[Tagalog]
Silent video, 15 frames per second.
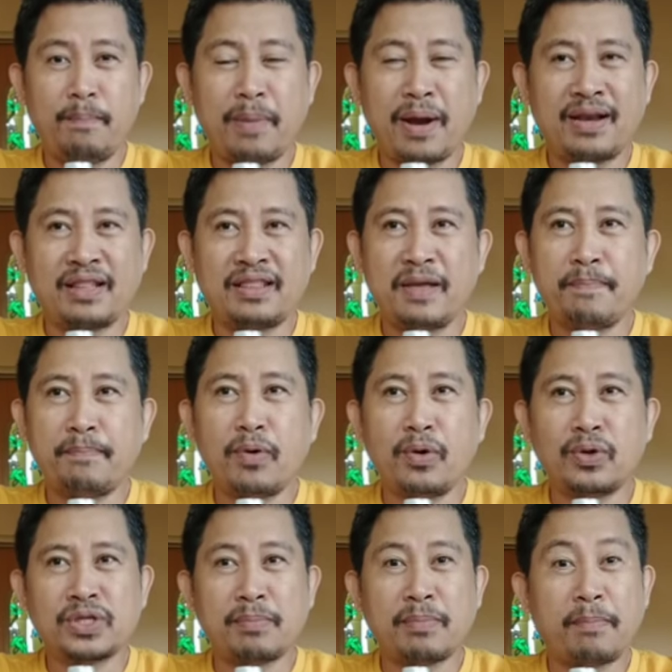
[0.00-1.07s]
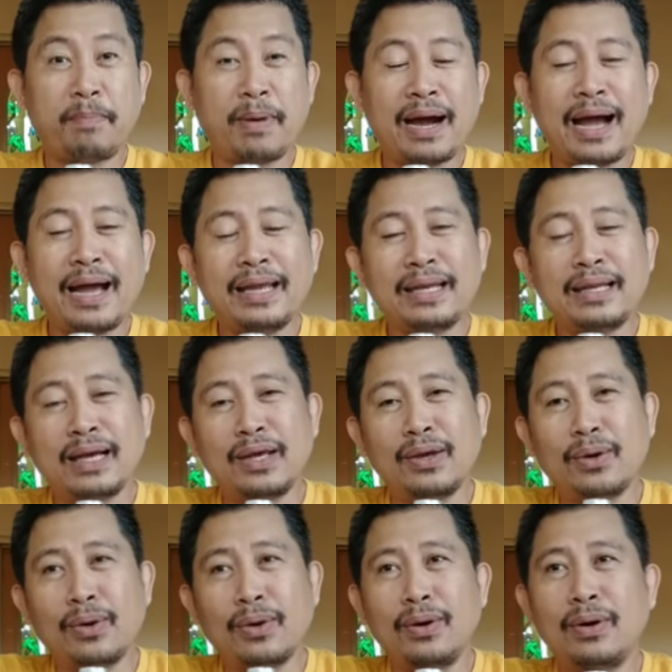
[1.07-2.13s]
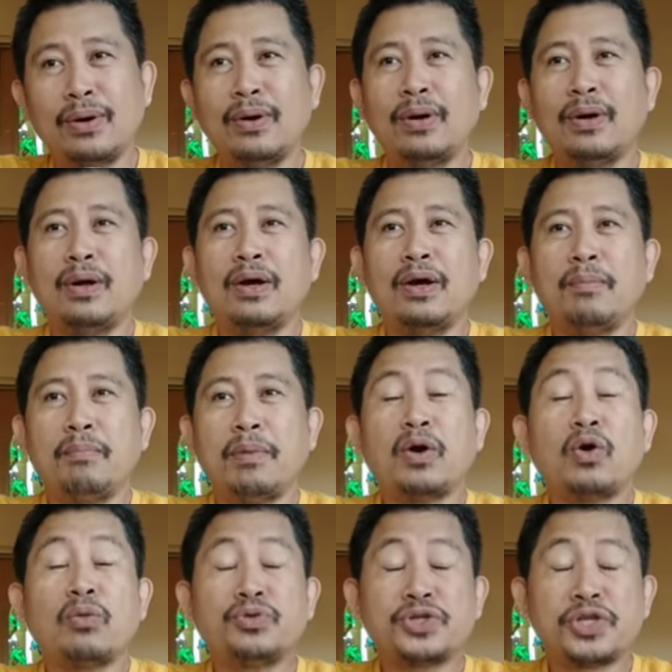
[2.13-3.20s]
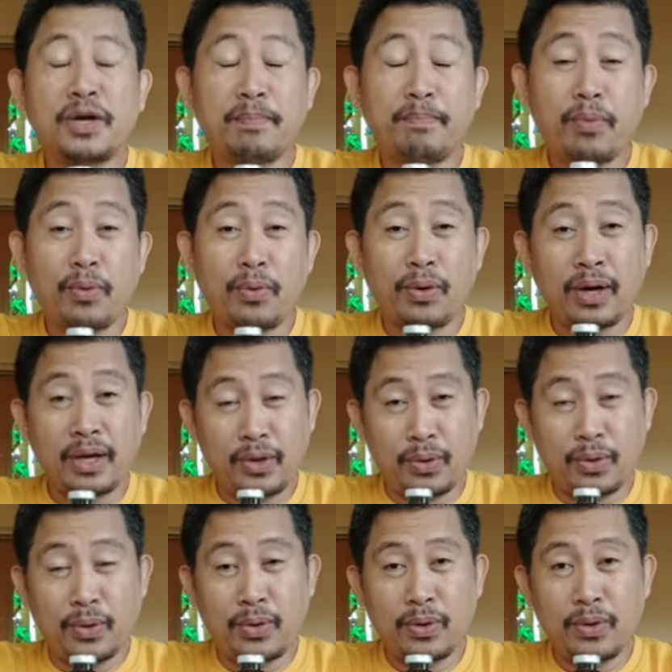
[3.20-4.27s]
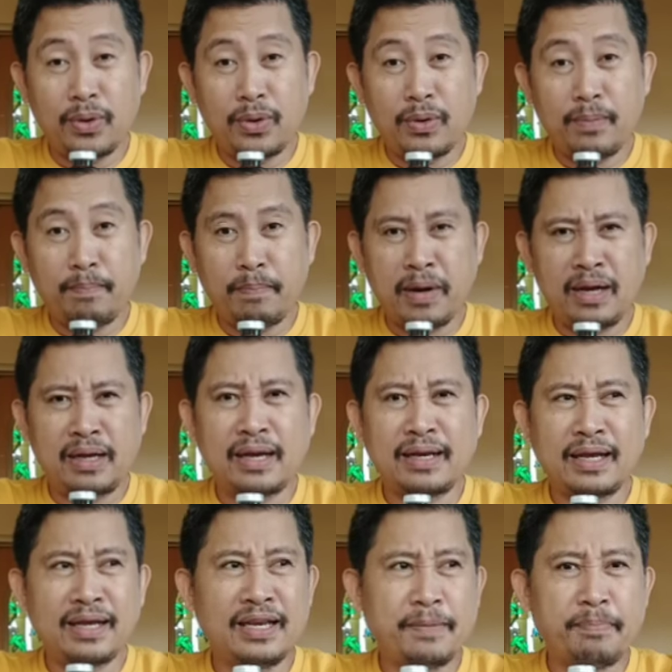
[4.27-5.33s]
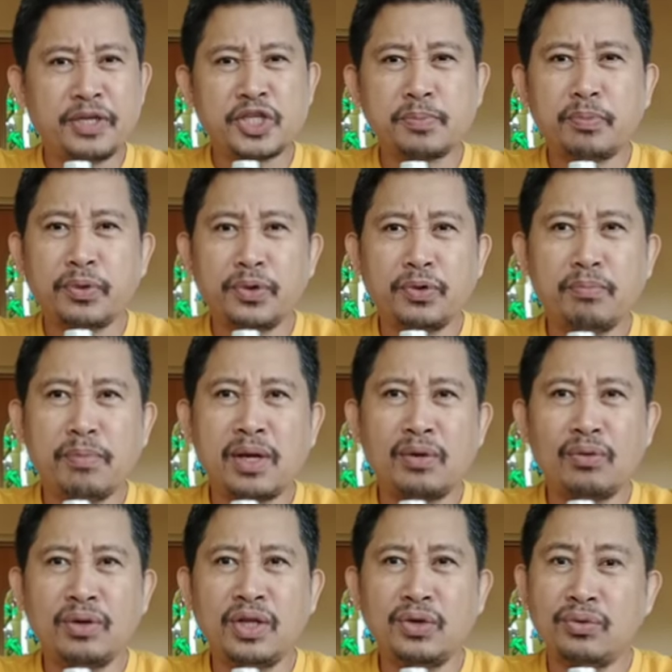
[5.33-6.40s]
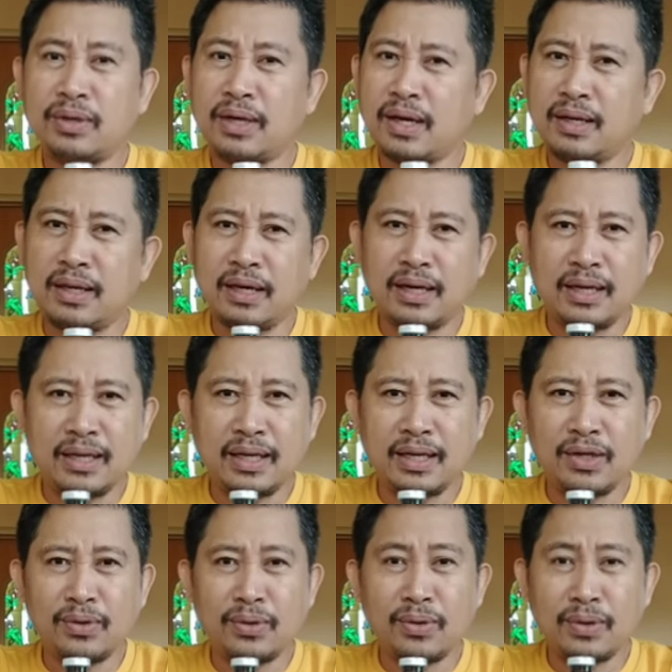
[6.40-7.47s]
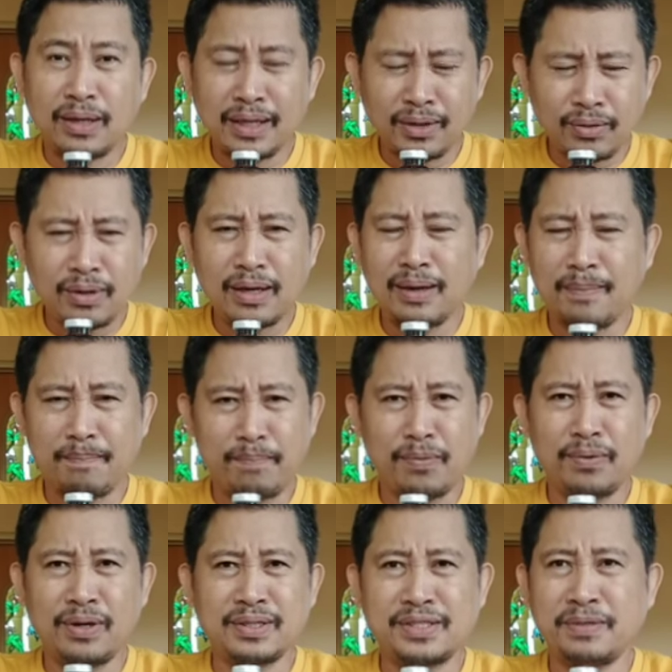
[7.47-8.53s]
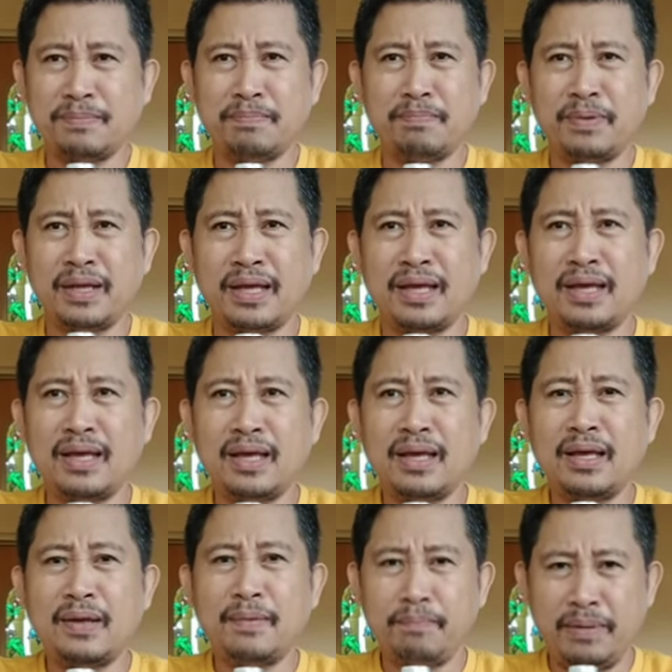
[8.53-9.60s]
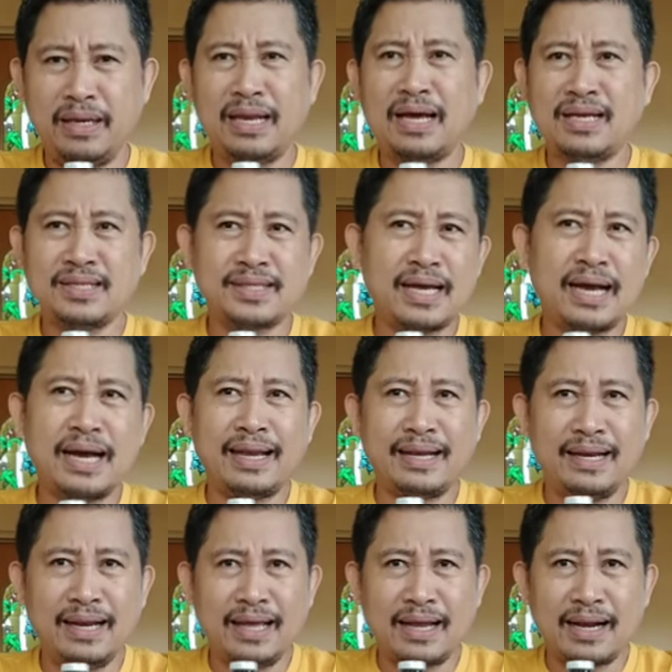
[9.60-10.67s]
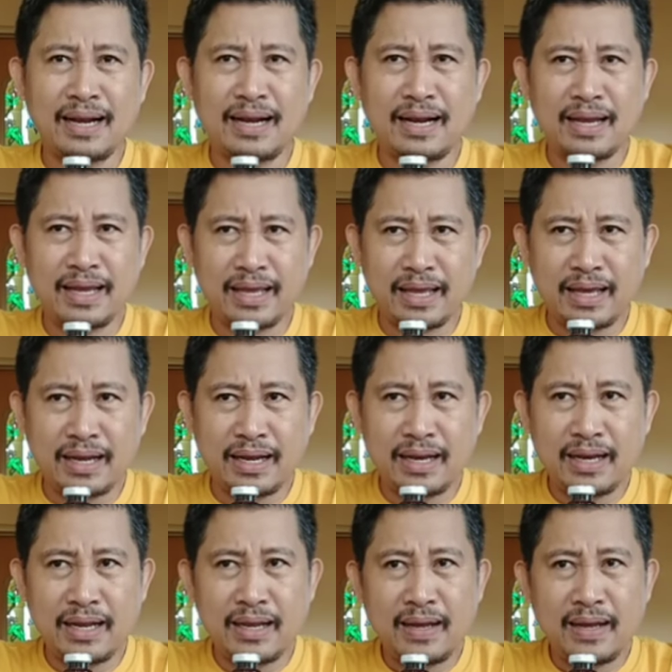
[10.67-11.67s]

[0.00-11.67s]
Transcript: Pagdating po sa magpakain kayo, mag-observe po kayo. Pagka nagnipis po yung manok ninyo, dagdagan ninyo. Ganun lang po kasimple bilang isang handler. Ayan.